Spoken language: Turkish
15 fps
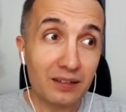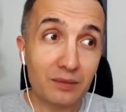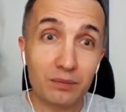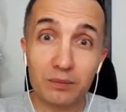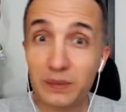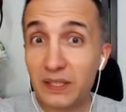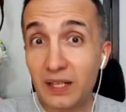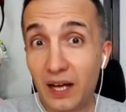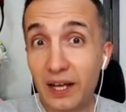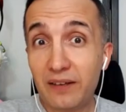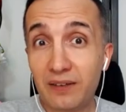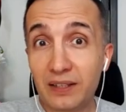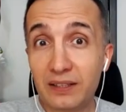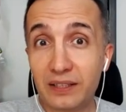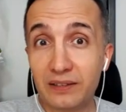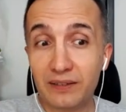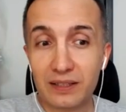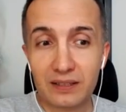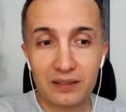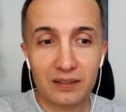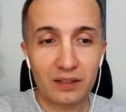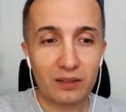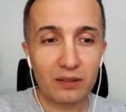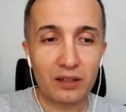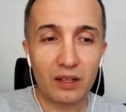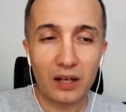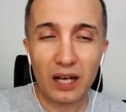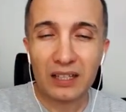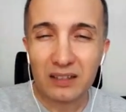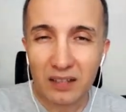bir hayvan da var.
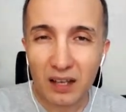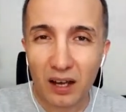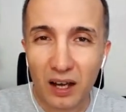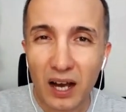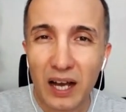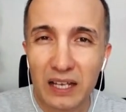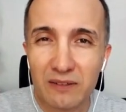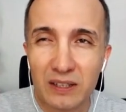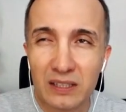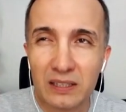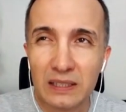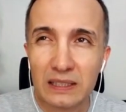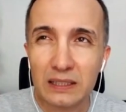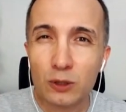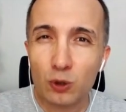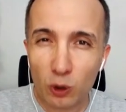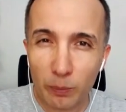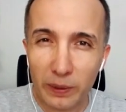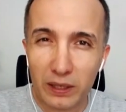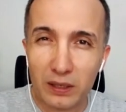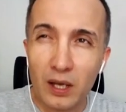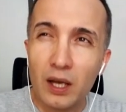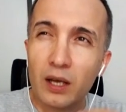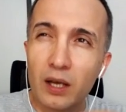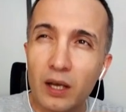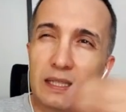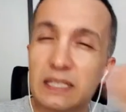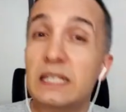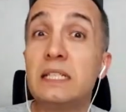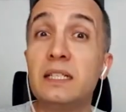Hatta hayvanın adı köpek
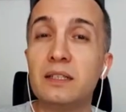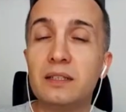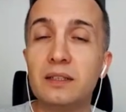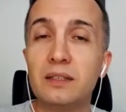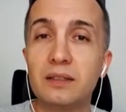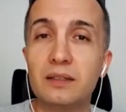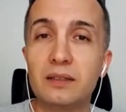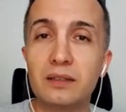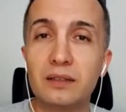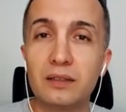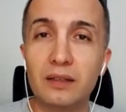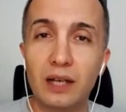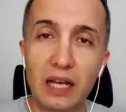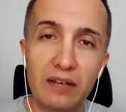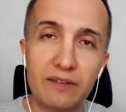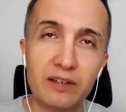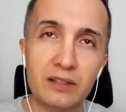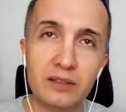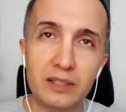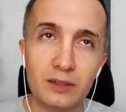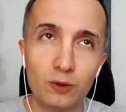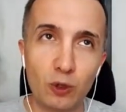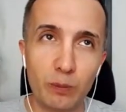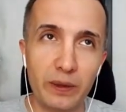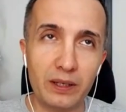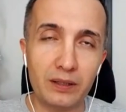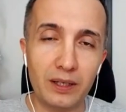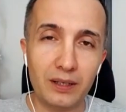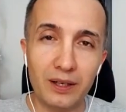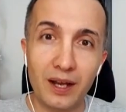sarı. Hayvanın adı köpek
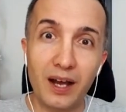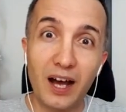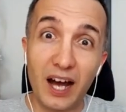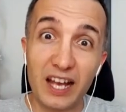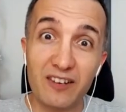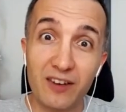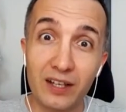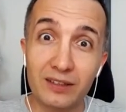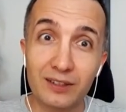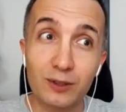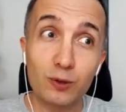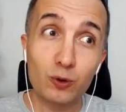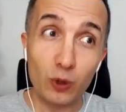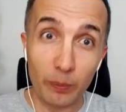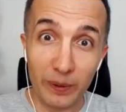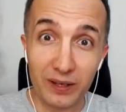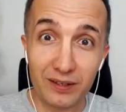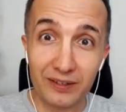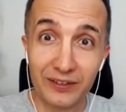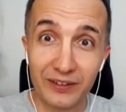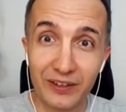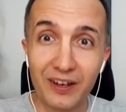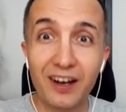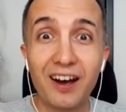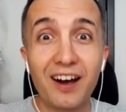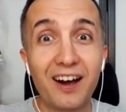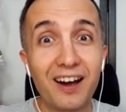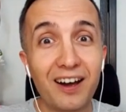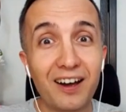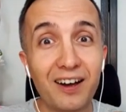değil. Hayvan köpek.
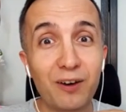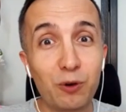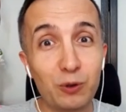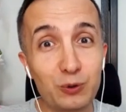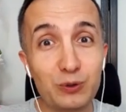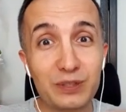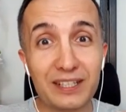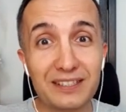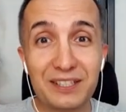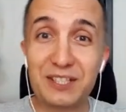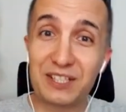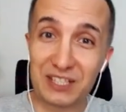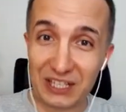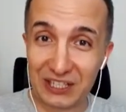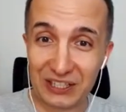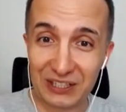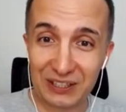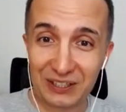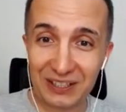Onun adı sarı.